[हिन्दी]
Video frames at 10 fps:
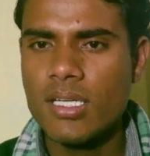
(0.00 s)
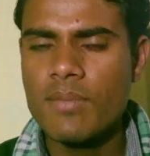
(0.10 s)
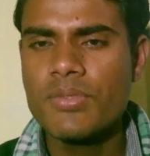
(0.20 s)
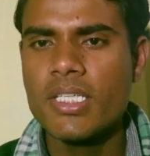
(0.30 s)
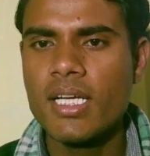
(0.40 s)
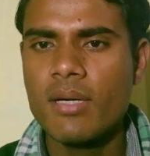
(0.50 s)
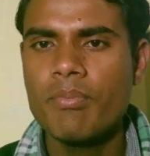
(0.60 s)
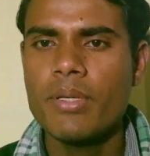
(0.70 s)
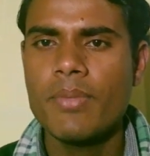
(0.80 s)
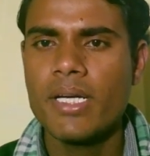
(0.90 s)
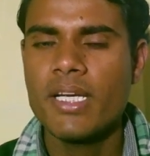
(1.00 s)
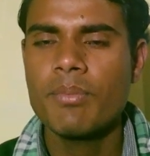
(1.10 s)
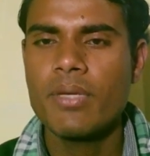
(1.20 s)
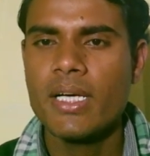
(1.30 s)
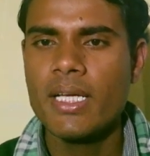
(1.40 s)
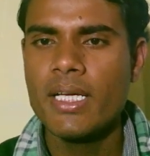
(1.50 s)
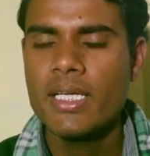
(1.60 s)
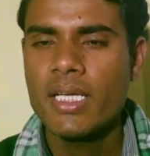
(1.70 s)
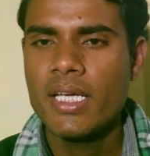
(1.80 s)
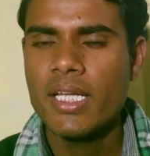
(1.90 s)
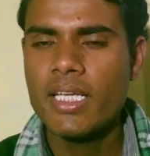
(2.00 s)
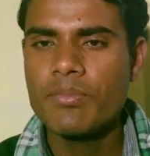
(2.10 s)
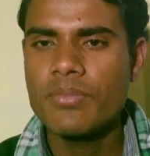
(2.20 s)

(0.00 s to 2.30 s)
कम से कम पेपर अटैम्प्ट करें यदि